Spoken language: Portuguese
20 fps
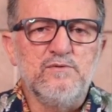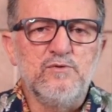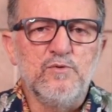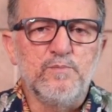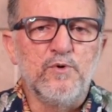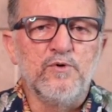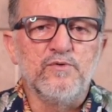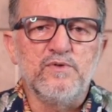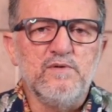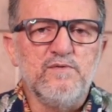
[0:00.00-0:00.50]
do
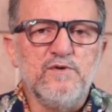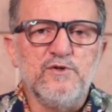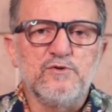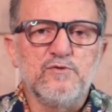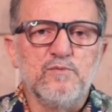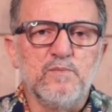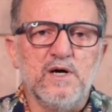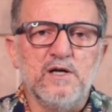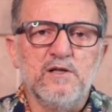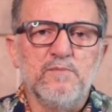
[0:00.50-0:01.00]
ponto de
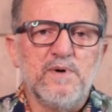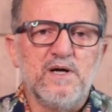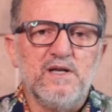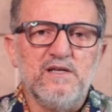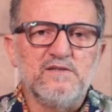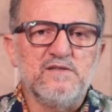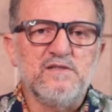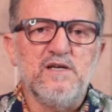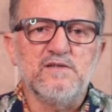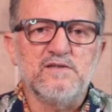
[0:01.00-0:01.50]
vista humano,
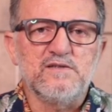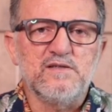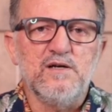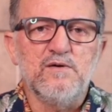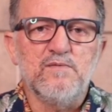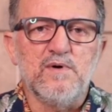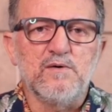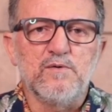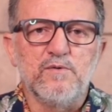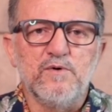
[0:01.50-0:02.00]
parecia
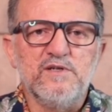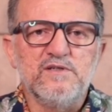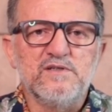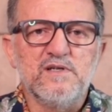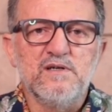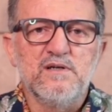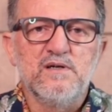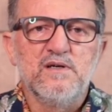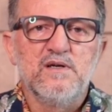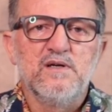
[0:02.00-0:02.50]
ser uma coisa